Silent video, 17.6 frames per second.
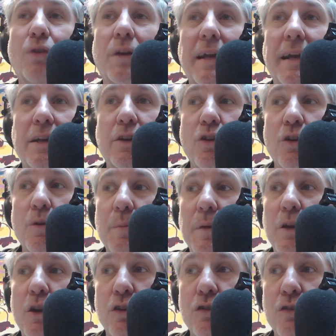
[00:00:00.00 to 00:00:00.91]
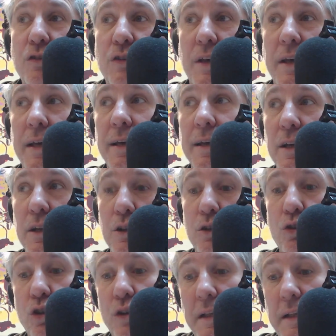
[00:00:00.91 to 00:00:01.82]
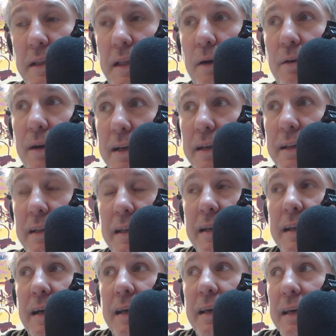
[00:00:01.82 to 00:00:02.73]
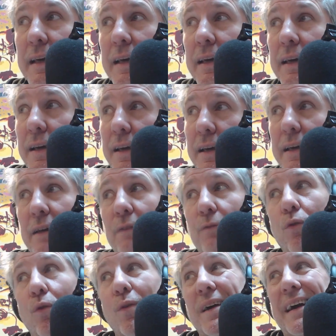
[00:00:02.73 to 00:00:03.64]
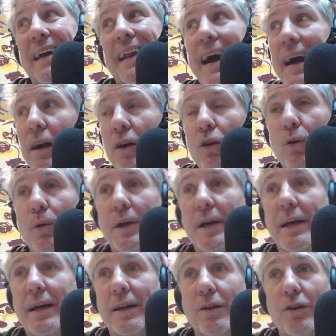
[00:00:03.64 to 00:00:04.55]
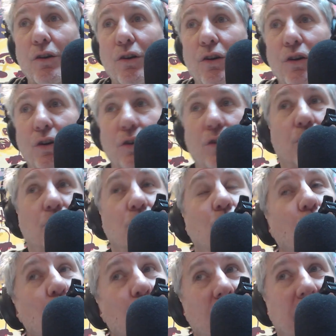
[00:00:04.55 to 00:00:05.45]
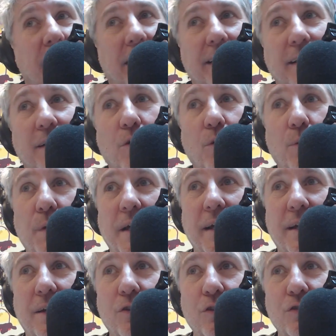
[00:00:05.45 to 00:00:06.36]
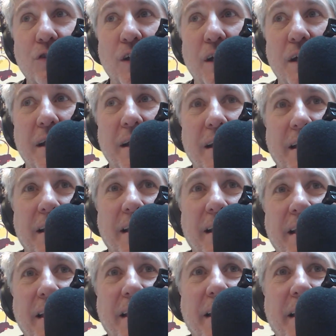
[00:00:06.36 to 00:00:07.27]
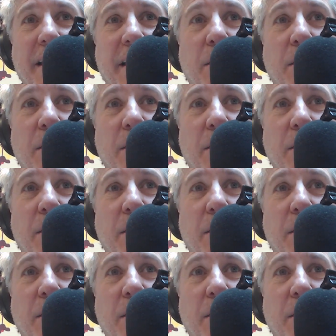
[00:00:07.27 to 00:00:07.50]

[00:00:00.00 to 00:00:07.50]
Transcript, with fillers: en el año 2011, donde estaba Cristina, que fue un gran gobierno, dos grandes gobiernos, eh,